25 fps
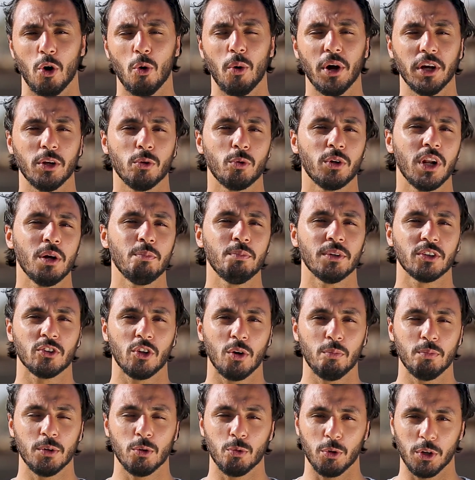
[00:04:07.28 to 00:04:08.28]
هو انه ينام
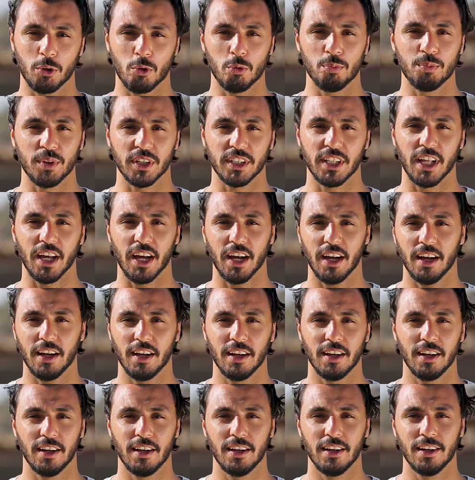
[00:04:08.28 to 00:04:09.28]
مطمن ويكون مرتاح
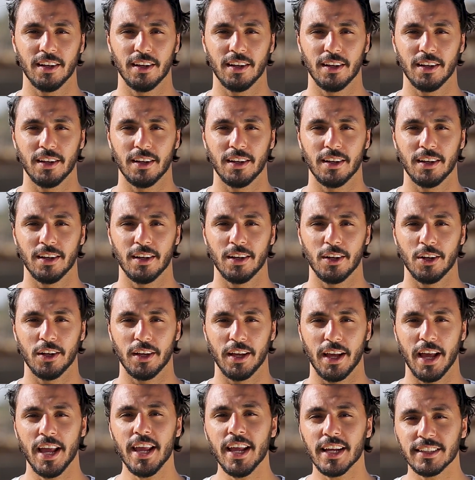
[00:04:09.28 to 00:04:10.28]

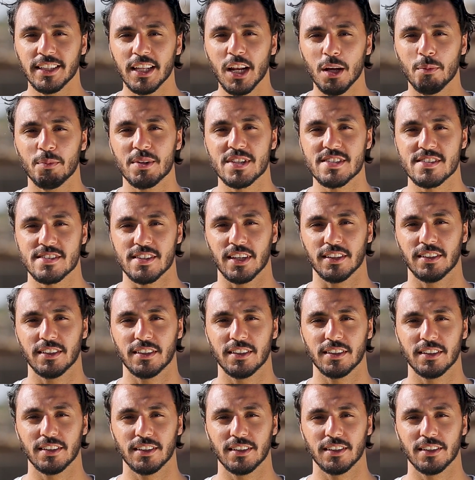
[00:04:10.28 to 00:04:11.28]
هي دي نعمه
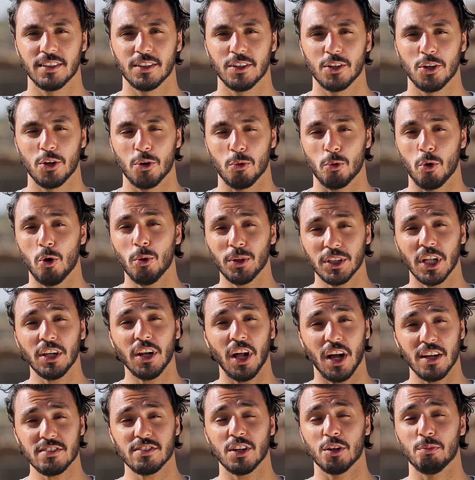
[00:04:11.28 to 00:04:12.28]
الستر وهو ده
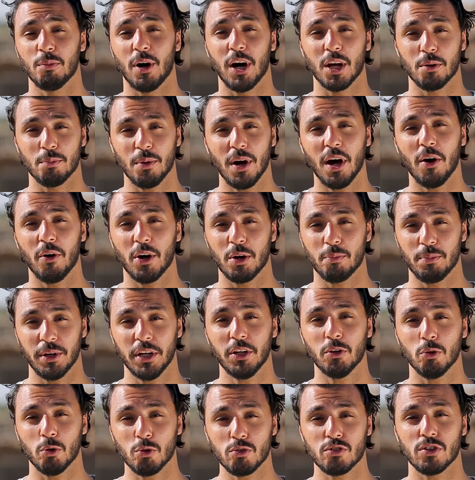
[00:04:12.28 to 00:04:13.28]
اللي حصل مع
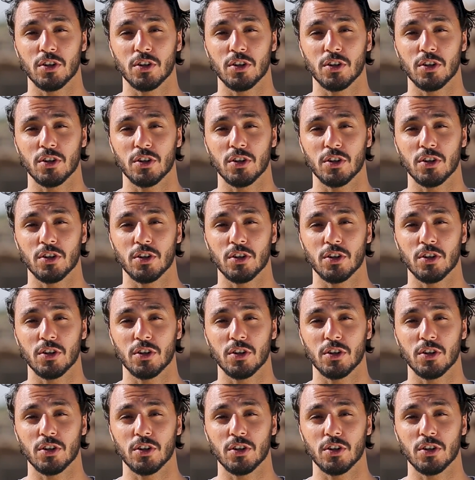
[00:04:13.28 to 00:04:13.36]
44